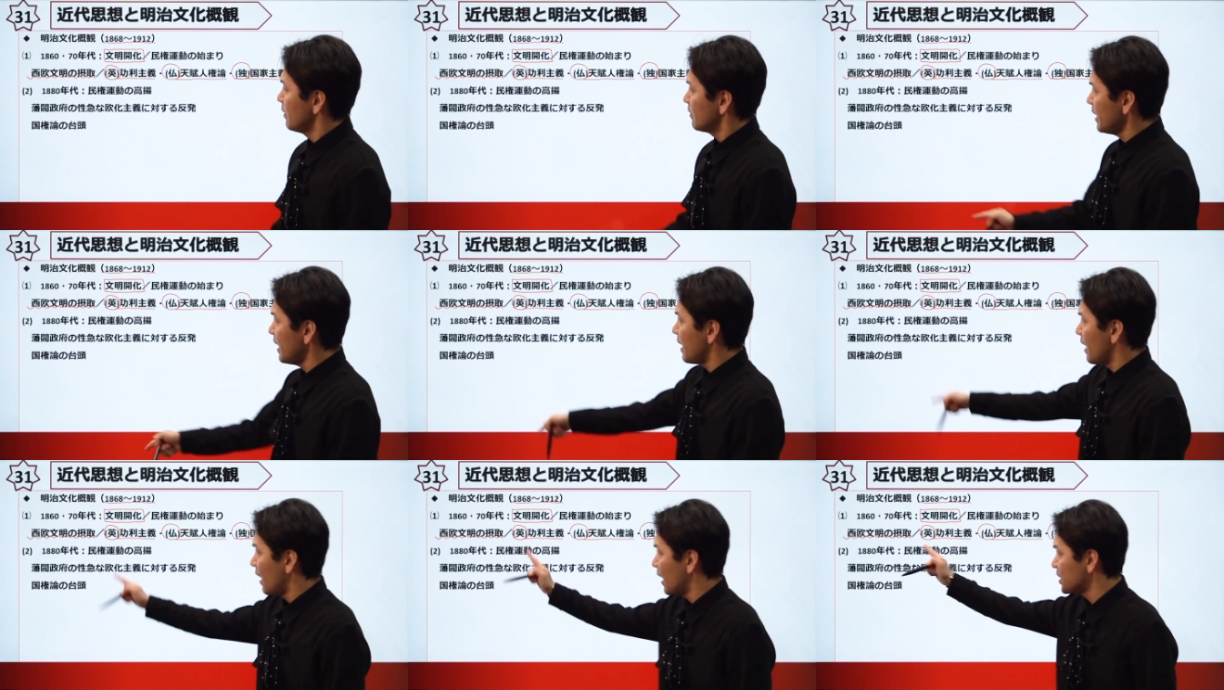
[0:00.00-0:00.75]

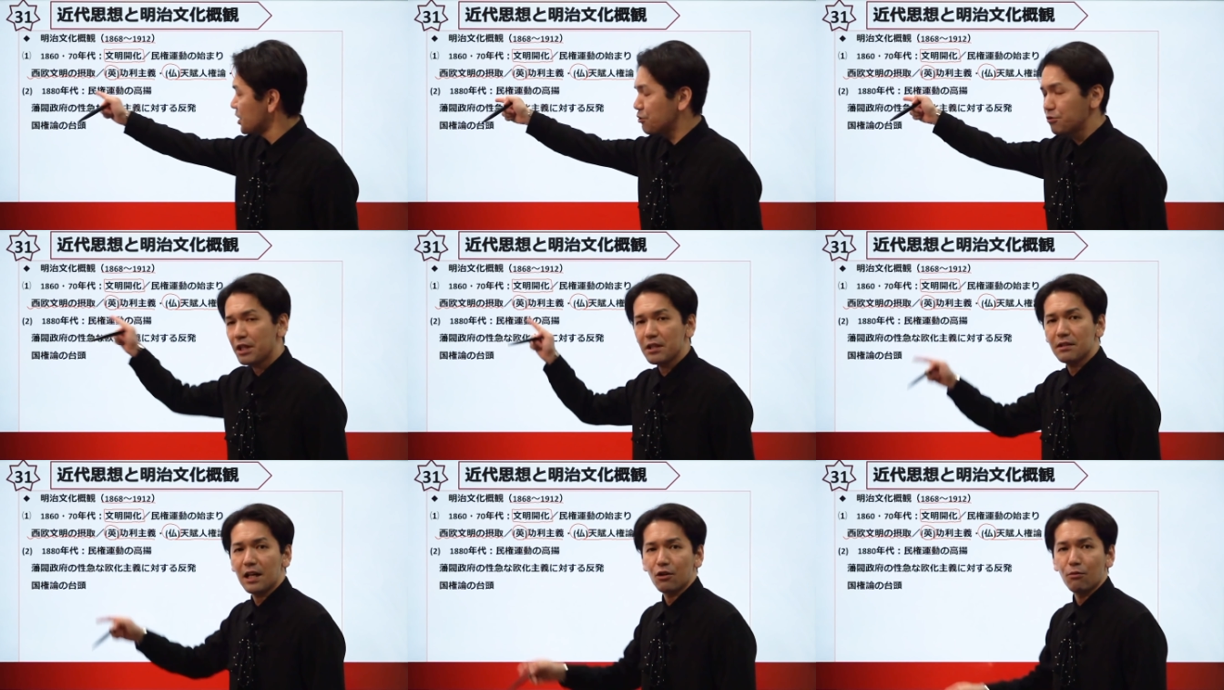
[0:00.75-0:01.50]
で、80年
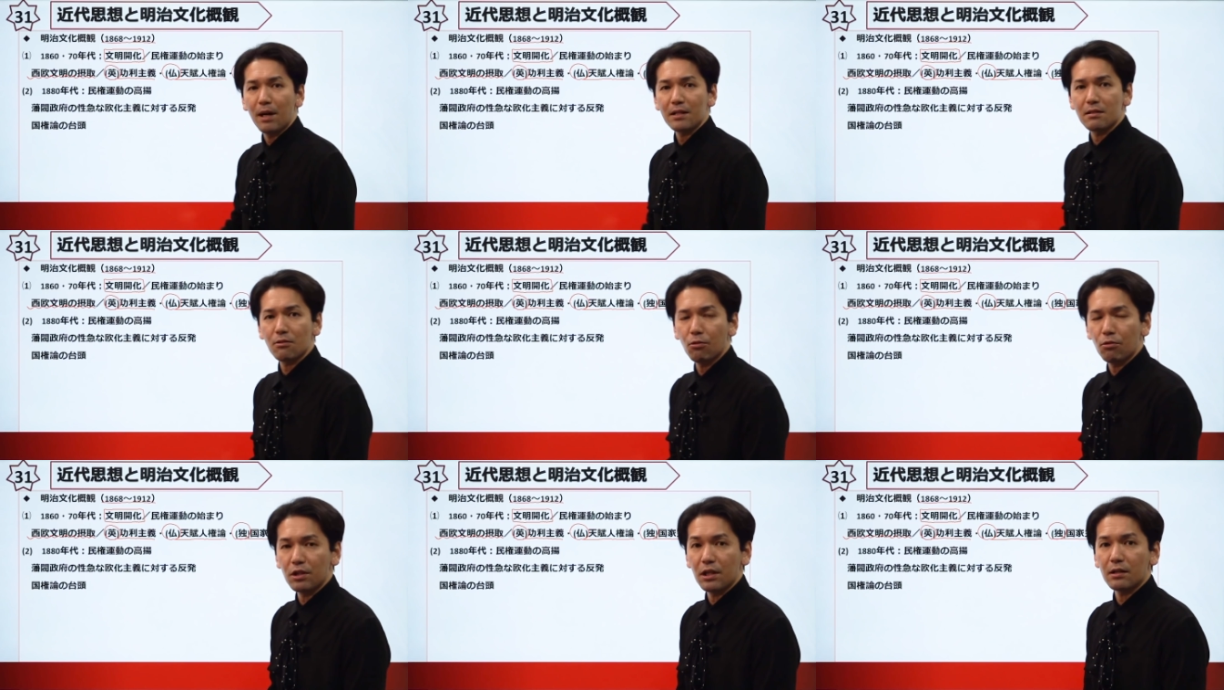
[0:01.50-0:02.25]
代の末
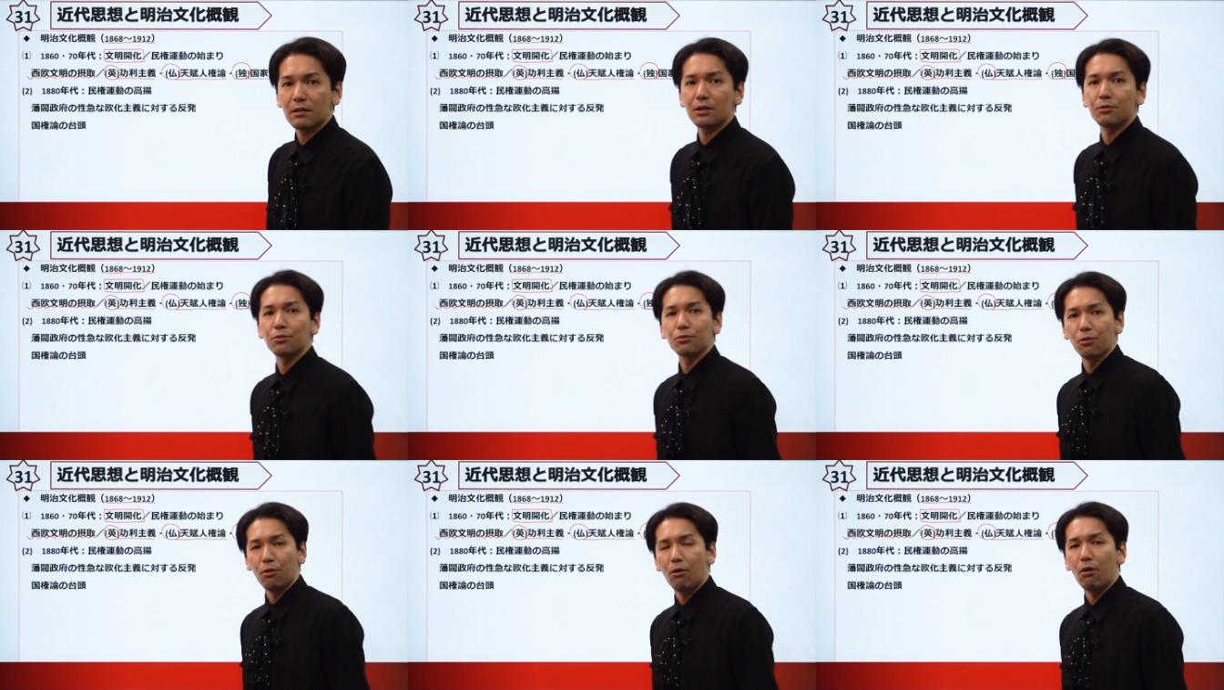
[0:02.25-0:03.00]
頃になってくる
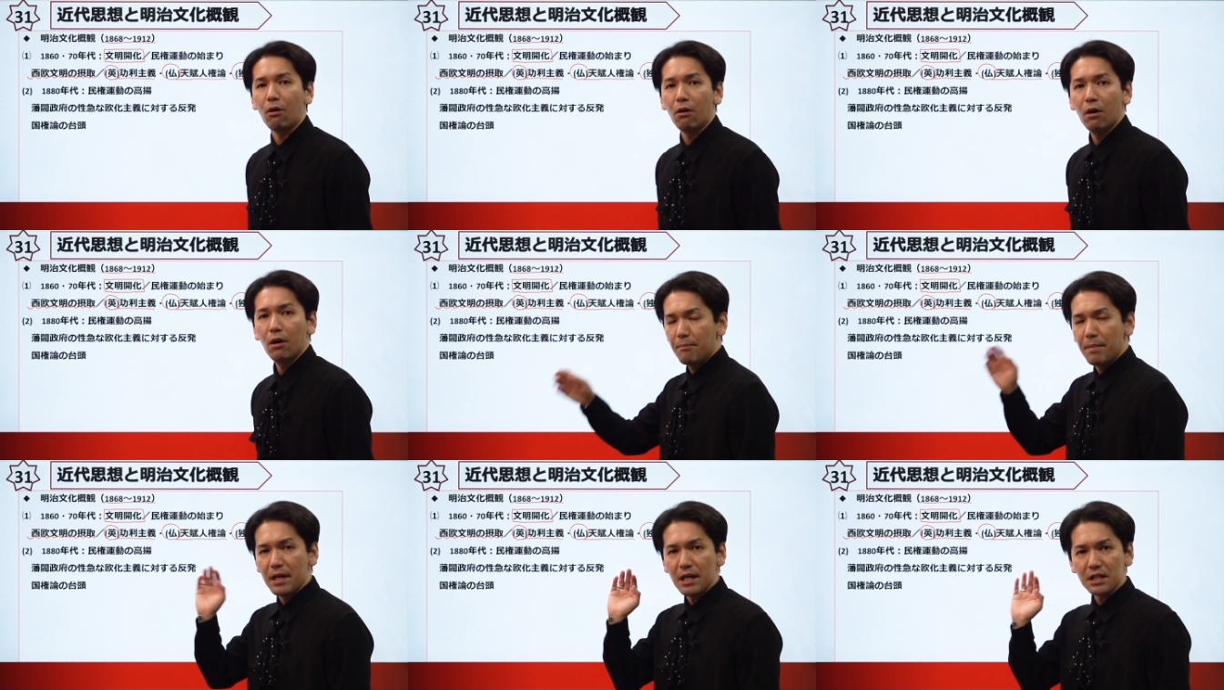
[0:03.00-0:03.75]
と、
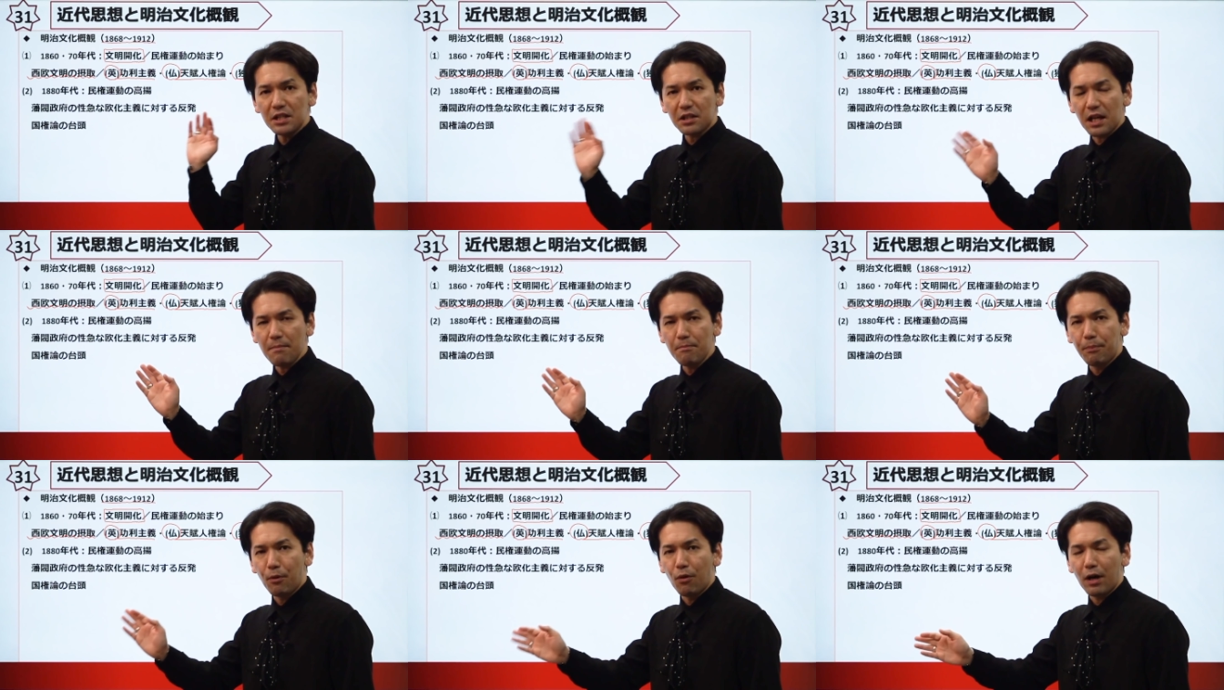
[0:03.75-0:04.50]
明治憲
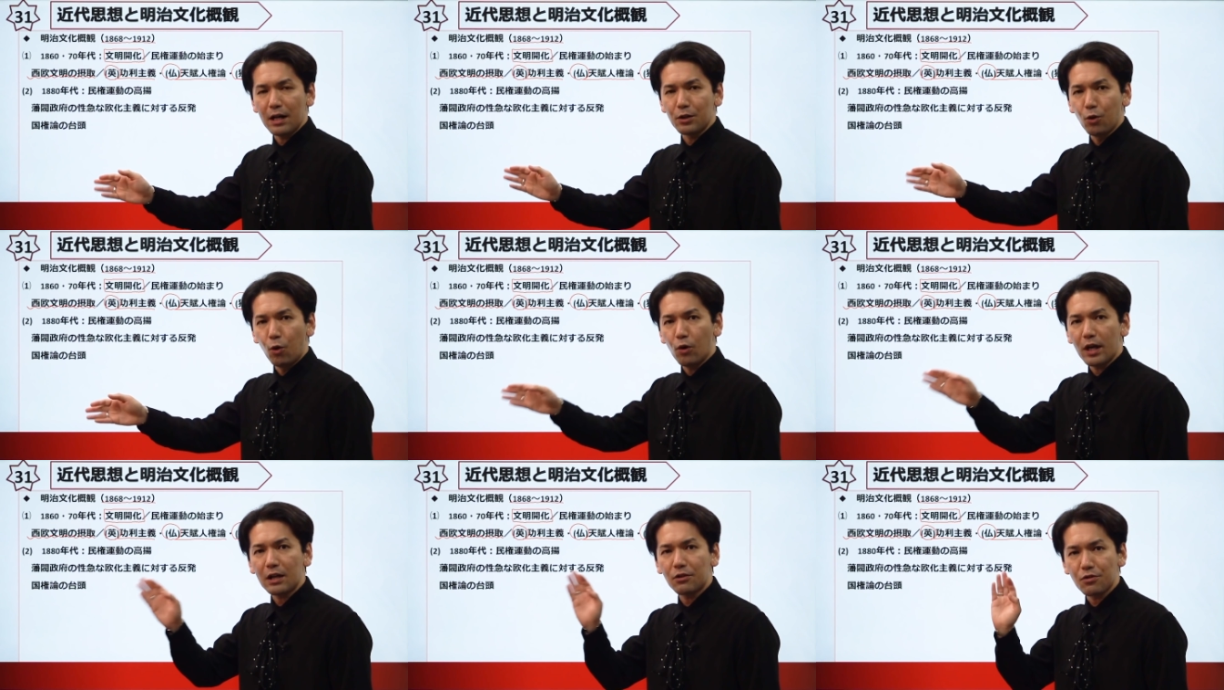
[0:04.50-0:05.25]
法がよう
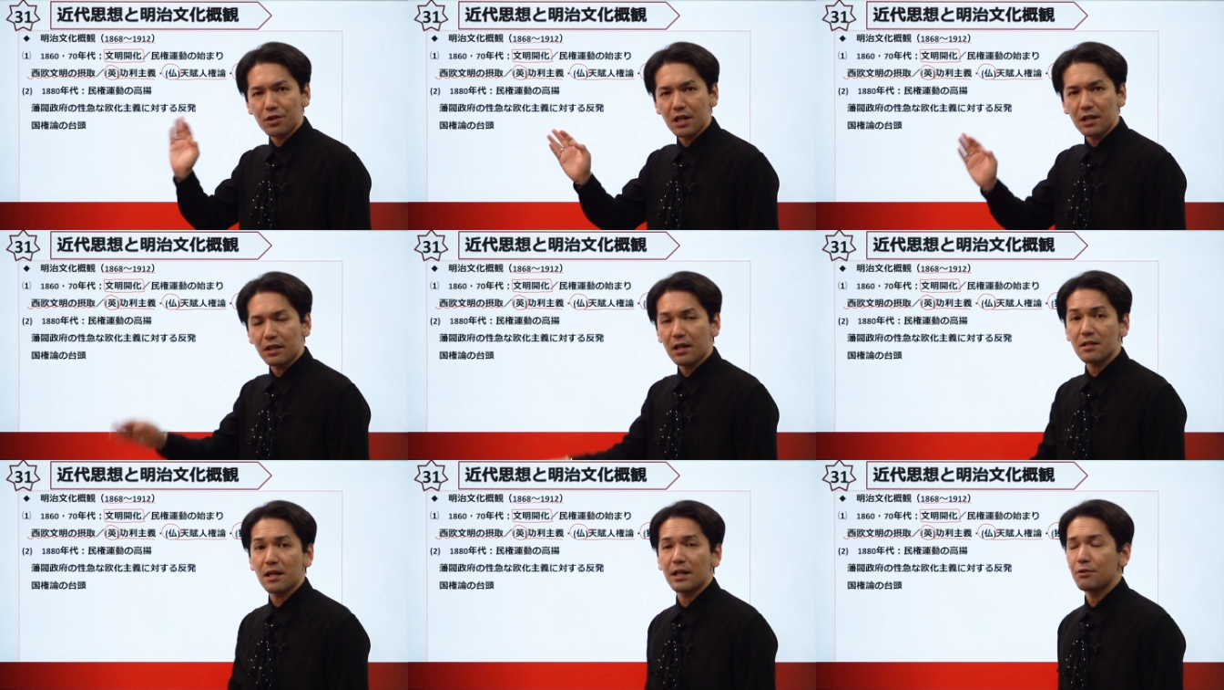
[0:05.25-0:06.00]
やく制定
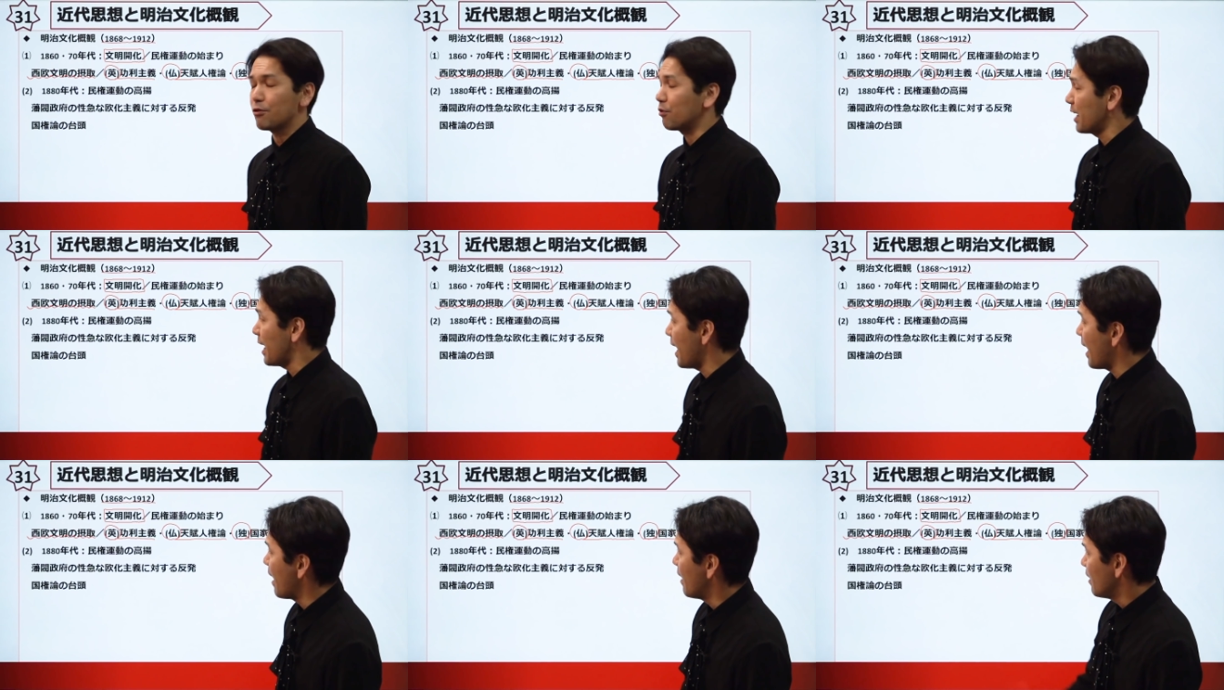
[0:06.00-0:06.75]
されるので、